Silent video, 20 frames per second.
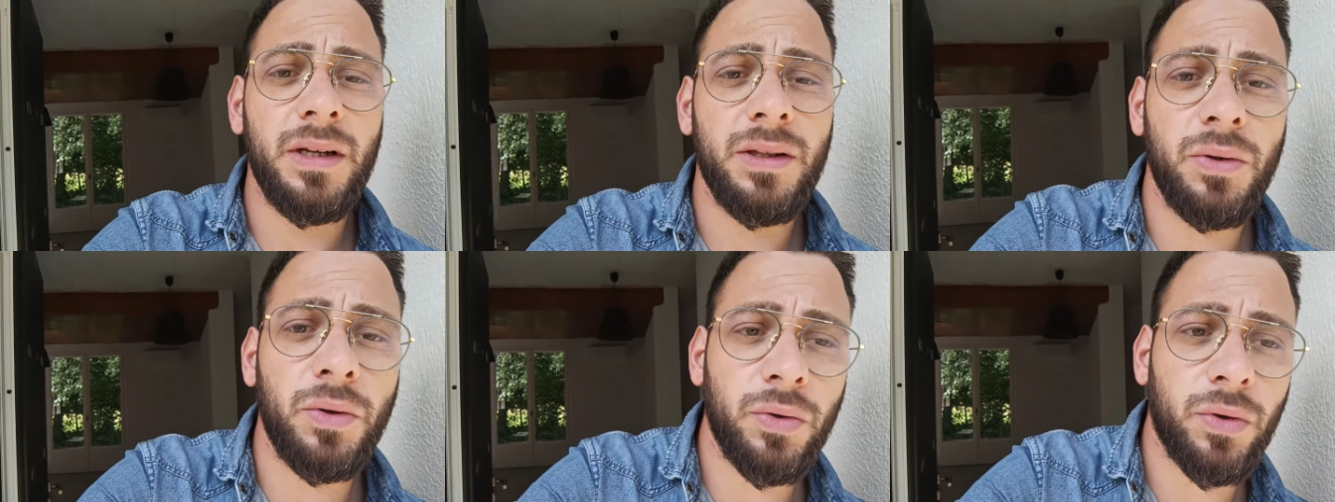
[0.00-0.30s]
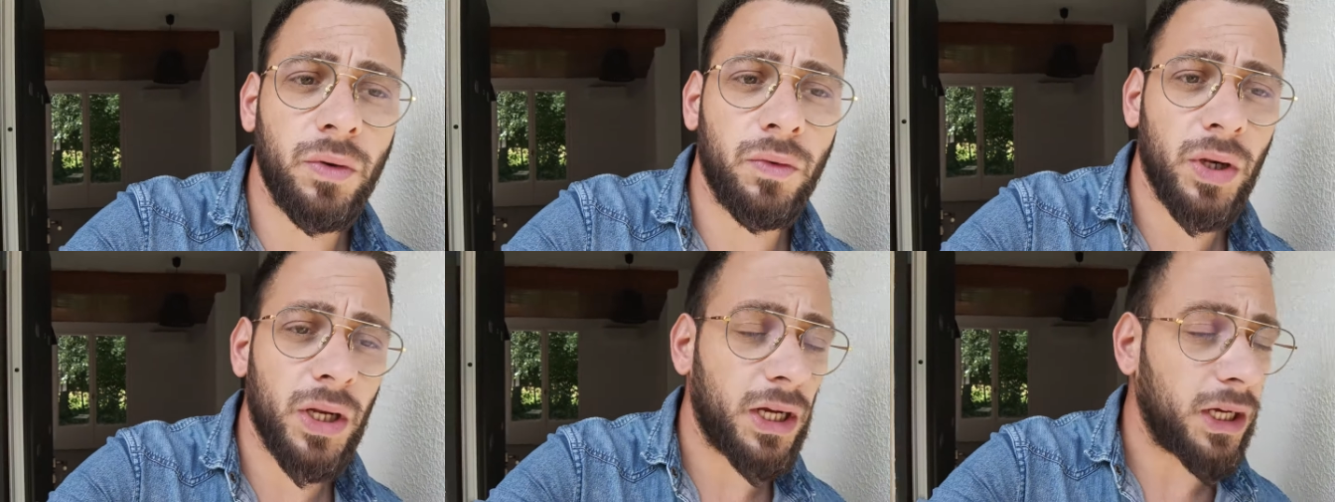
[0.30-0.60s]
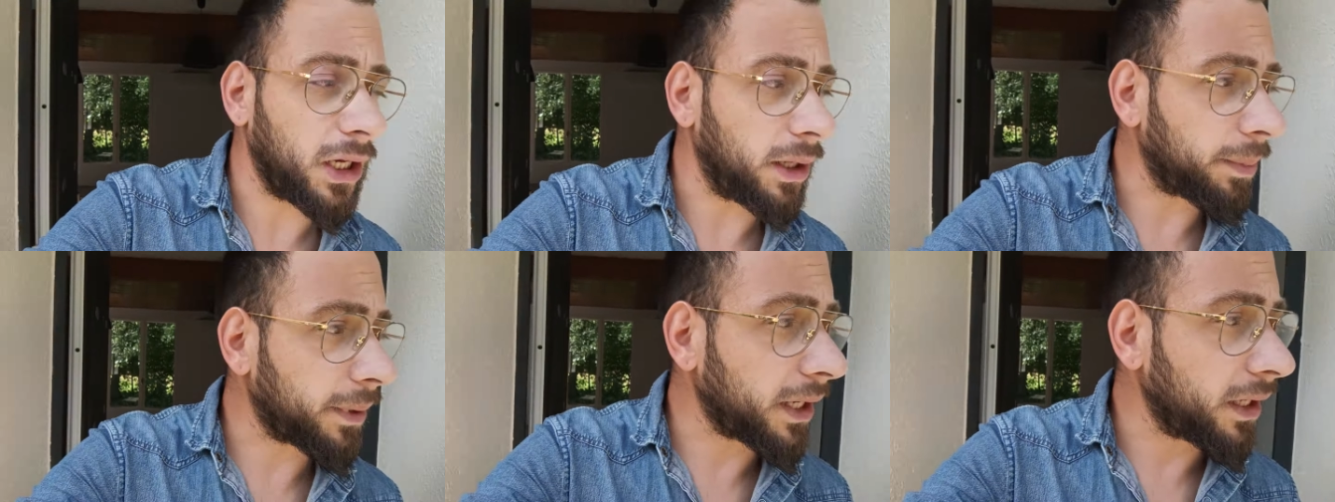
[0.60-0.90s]
Donc euh, voilà,
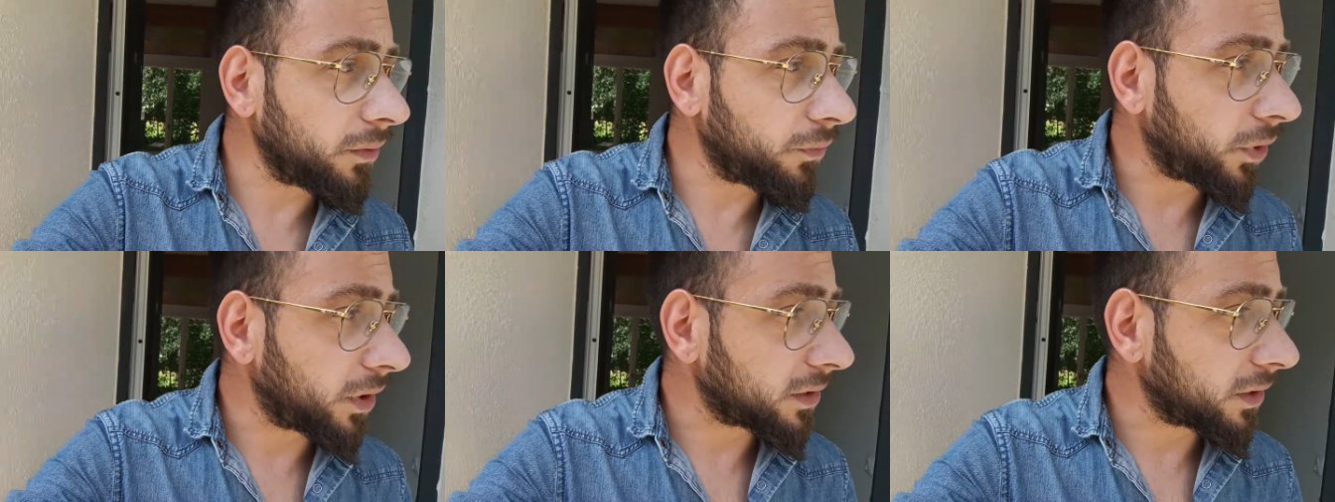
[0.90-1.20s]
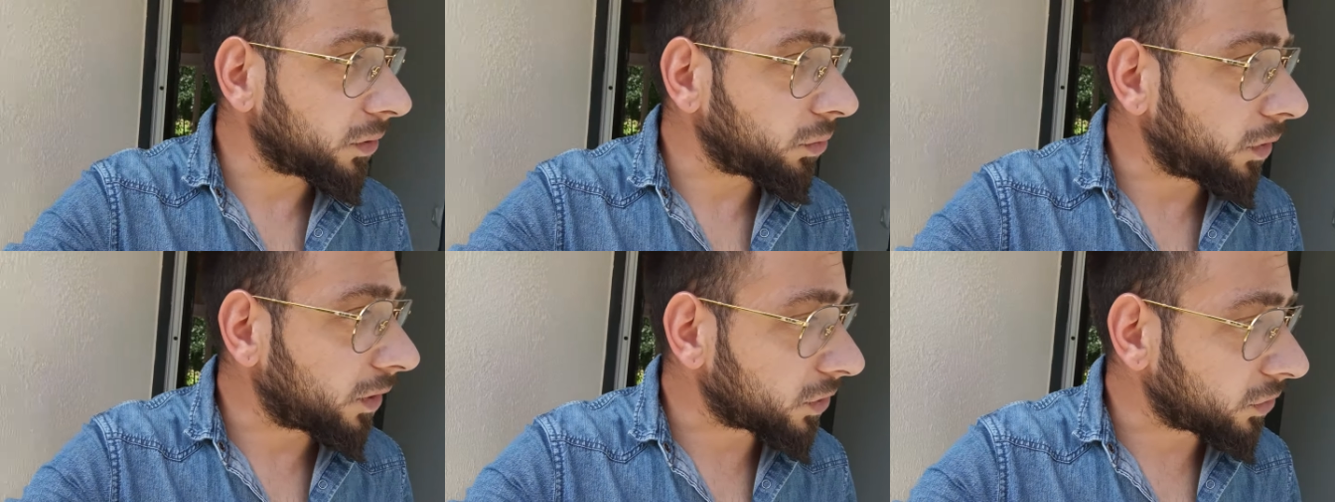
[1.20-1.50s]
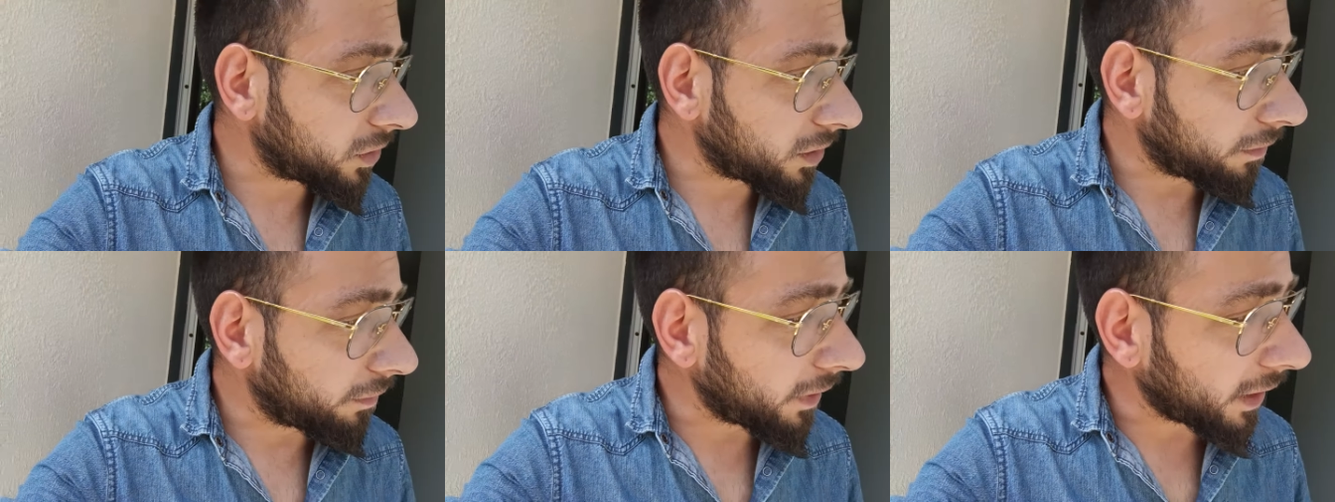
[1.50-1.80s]
et après une fois que c'est trois
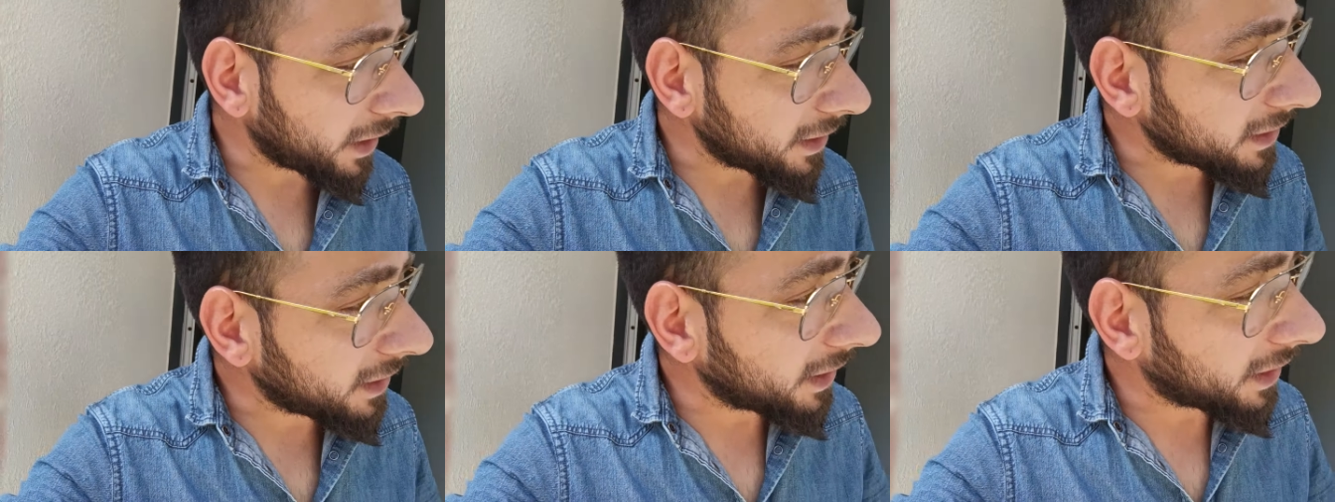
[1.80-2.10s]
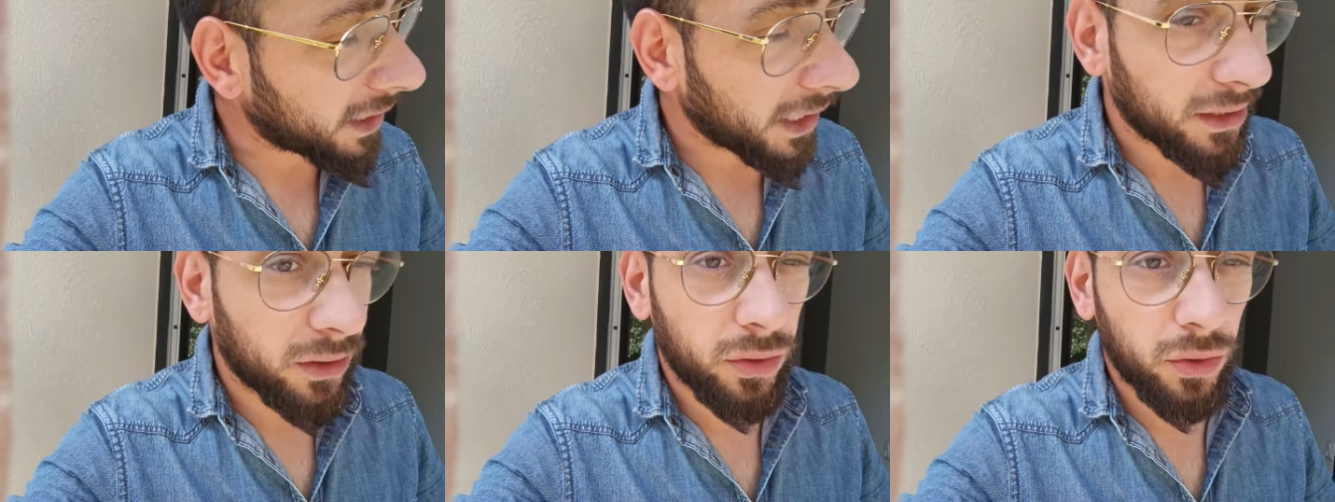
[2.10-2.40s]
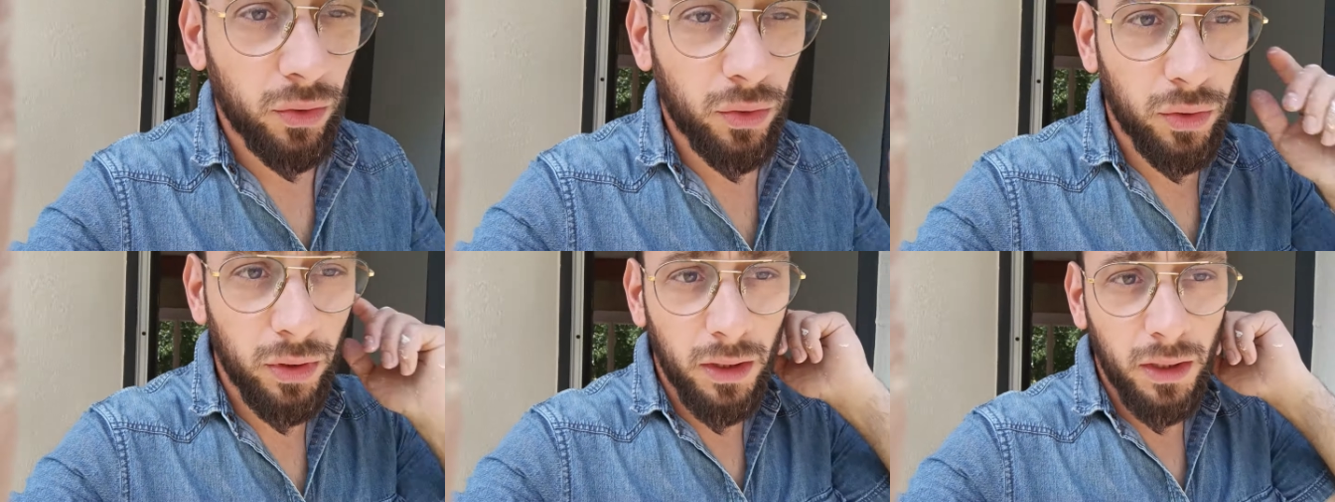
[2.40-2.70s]
choses à faire, assis quatre
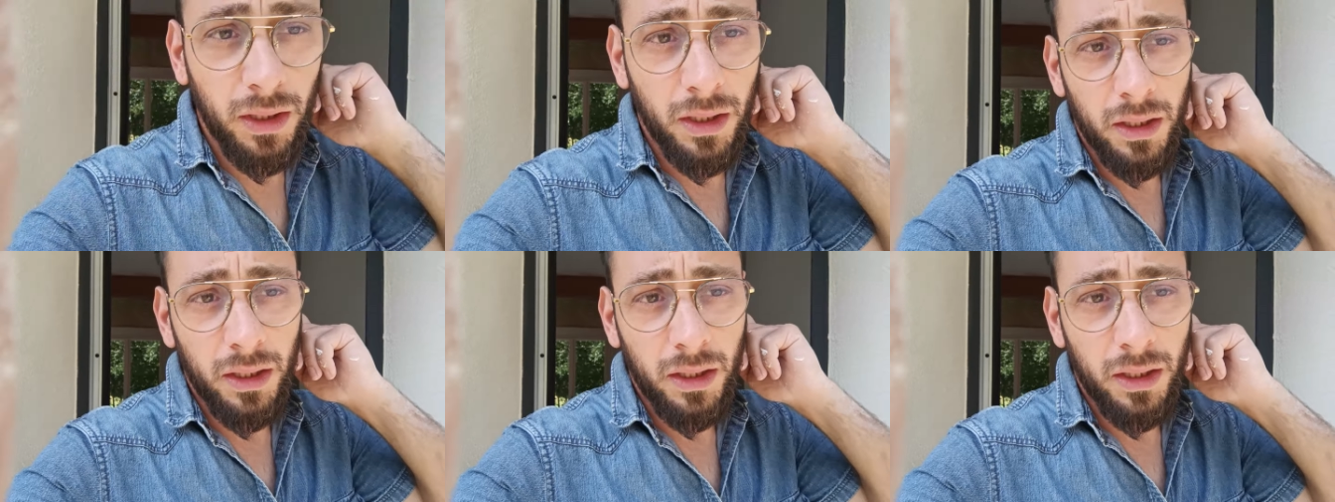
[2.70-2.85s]
trucs,